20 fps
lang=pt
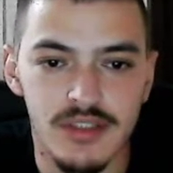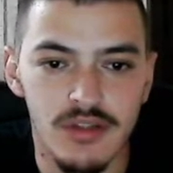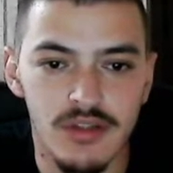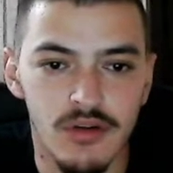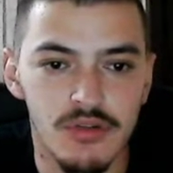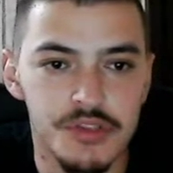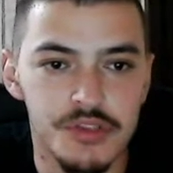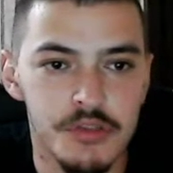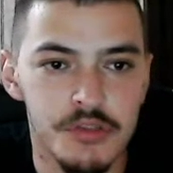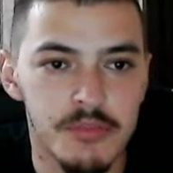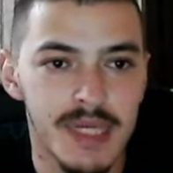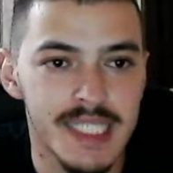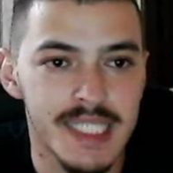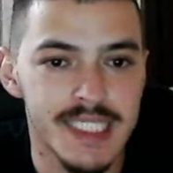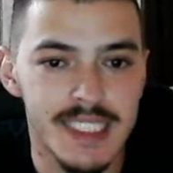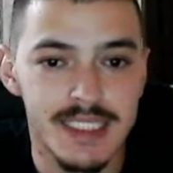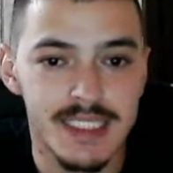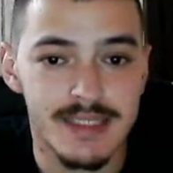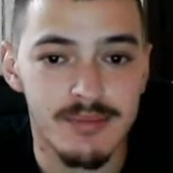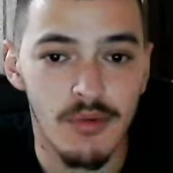onde eu
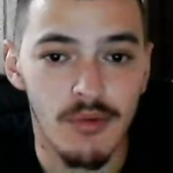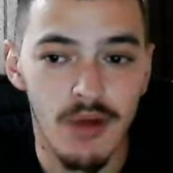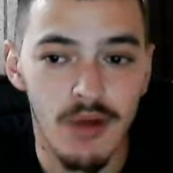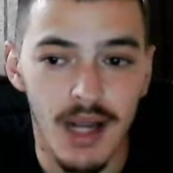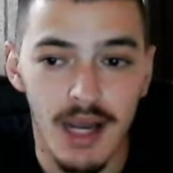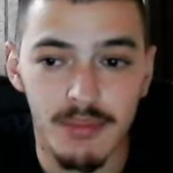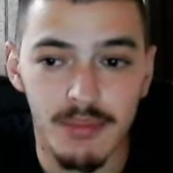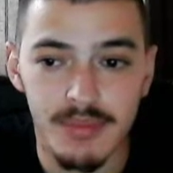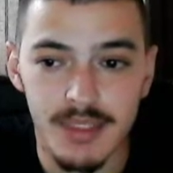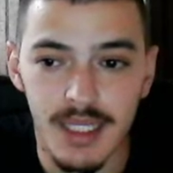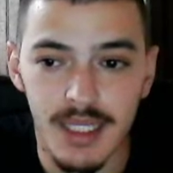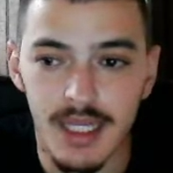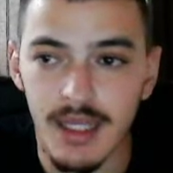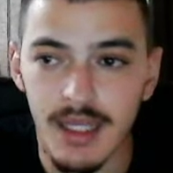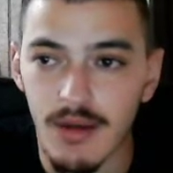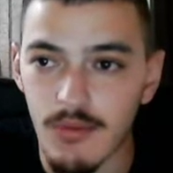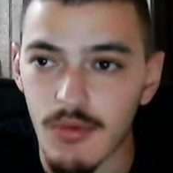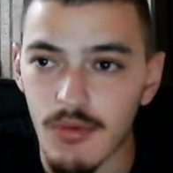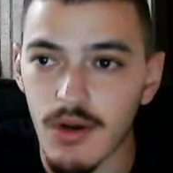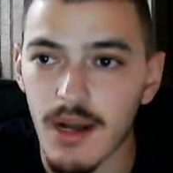baixei esse mockup, tá?
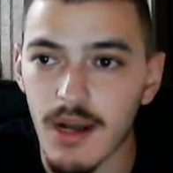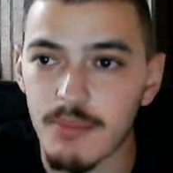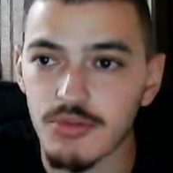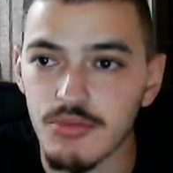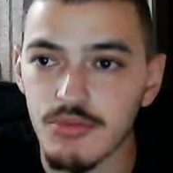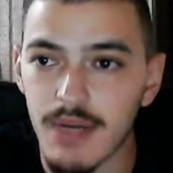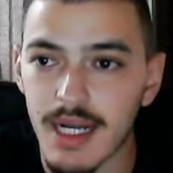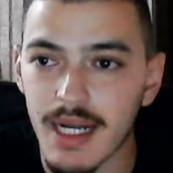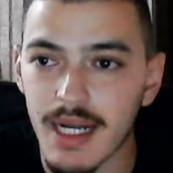Mockup de uma